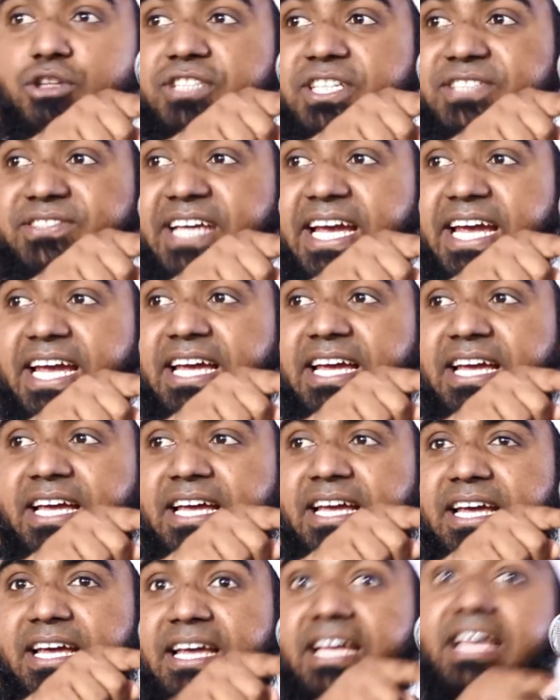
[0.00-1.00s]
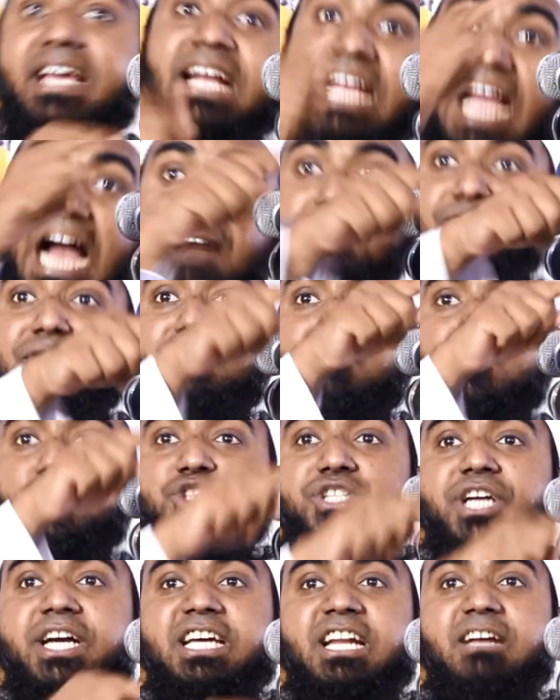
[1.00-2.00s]
বলতেছে কাফের
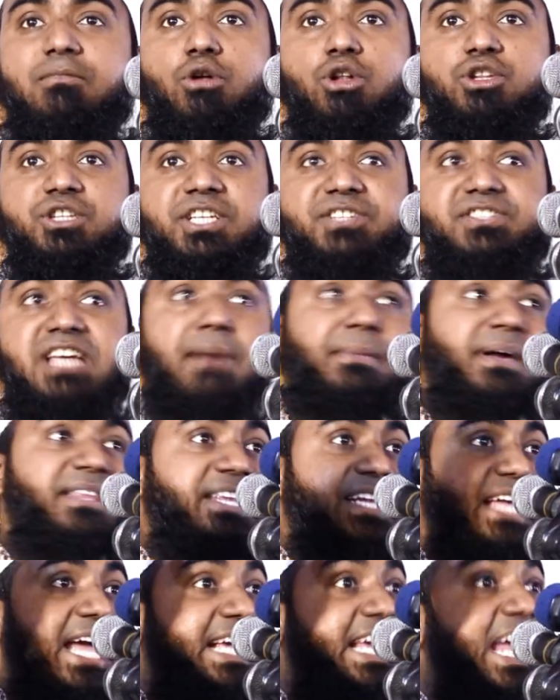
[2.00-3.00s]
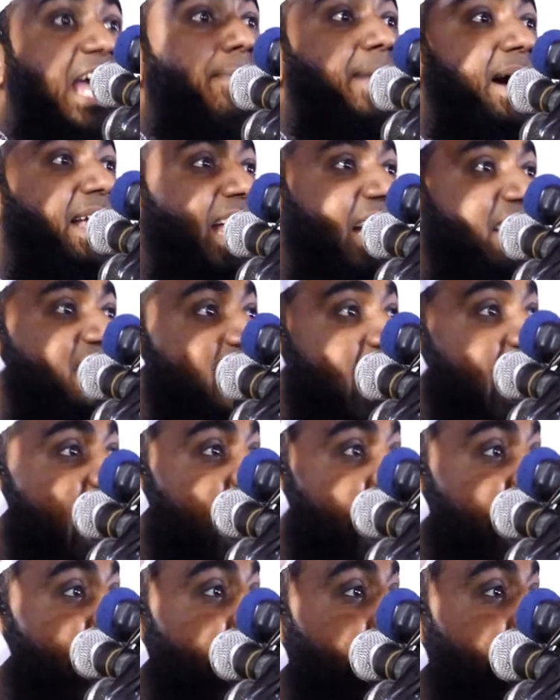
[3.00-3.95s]
মুর্শেকরা বলতেছে আমাদেরকে কে বানাইছে